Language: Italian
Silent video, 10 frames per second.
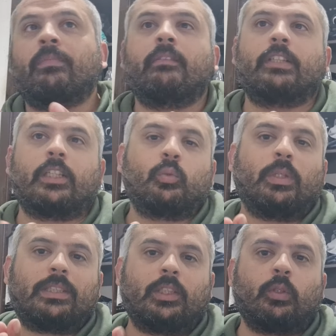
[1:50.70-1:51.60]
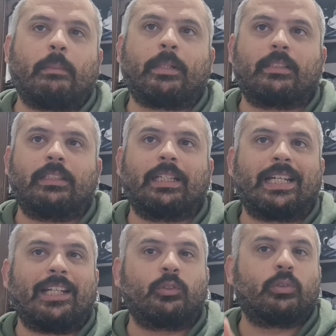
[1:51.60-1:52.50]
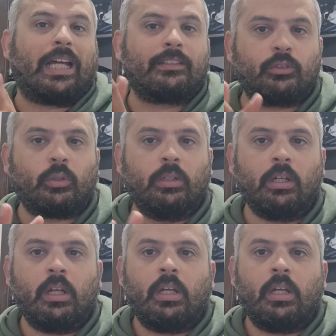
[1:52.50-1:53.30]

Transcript: facendo una signora partita, creando tanto